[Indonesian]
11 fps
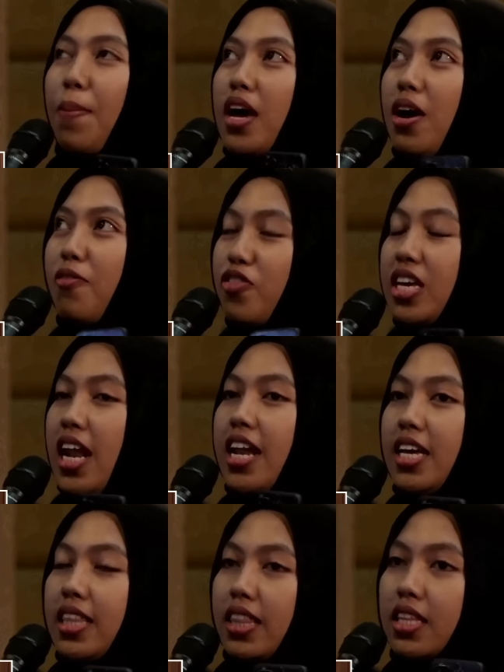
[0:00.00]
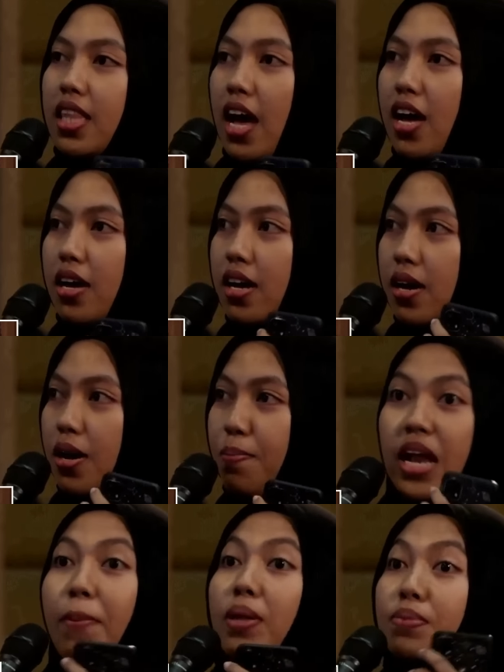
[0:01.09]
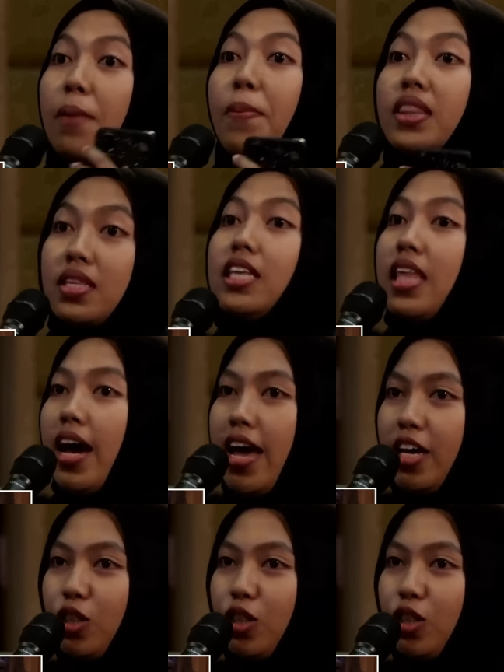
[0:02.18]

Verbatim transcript: ya pikiran kita tentang eh, pendapat-pendapat uh, kita kayak gitu